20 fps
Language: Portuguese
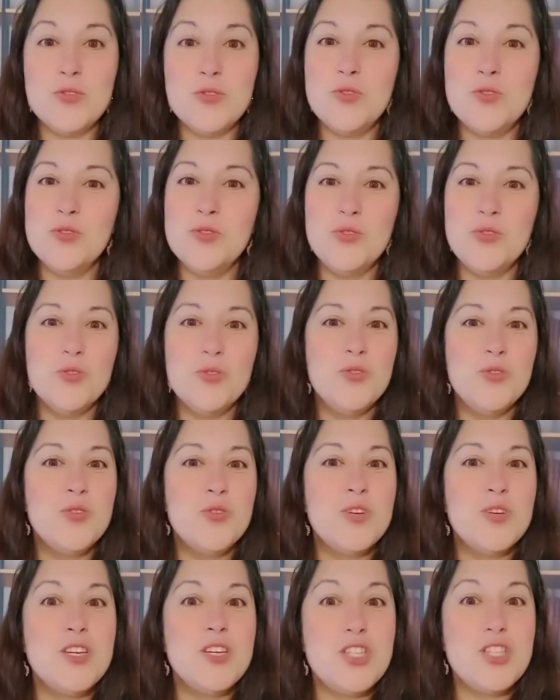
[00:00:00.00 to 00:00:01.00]
com tudo
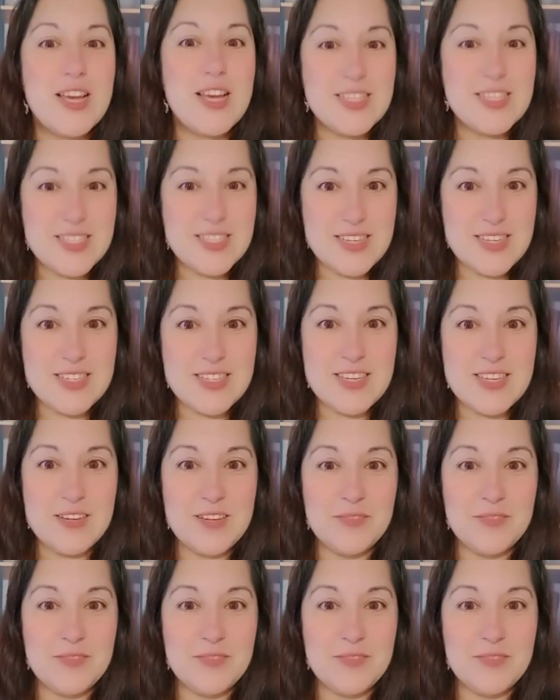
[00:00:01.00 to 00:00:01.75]
que já existe,